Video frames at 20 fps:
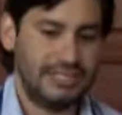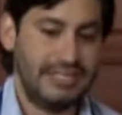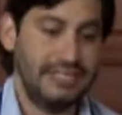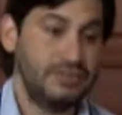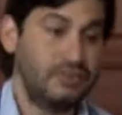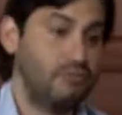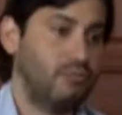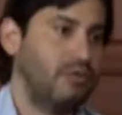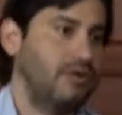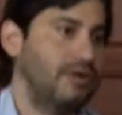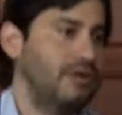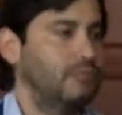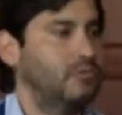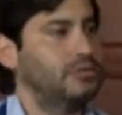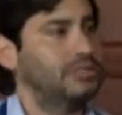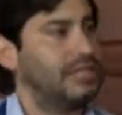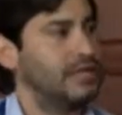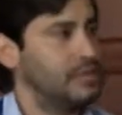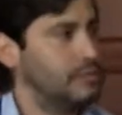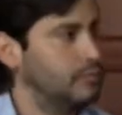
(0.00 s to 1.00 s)
De hecho, puedes
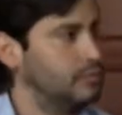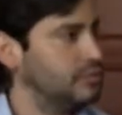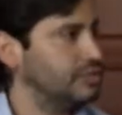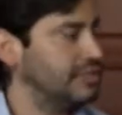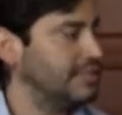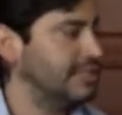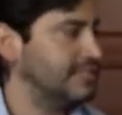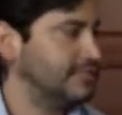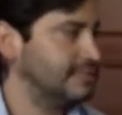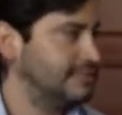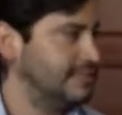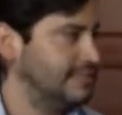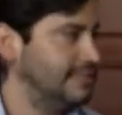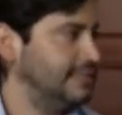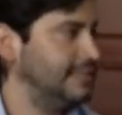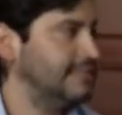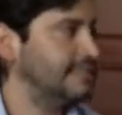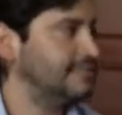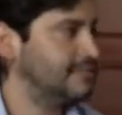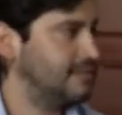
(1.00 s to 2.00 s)
escuchar la música
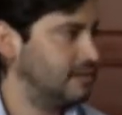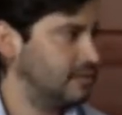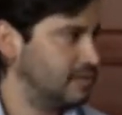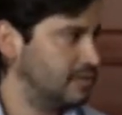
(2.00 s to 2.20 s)
sin estar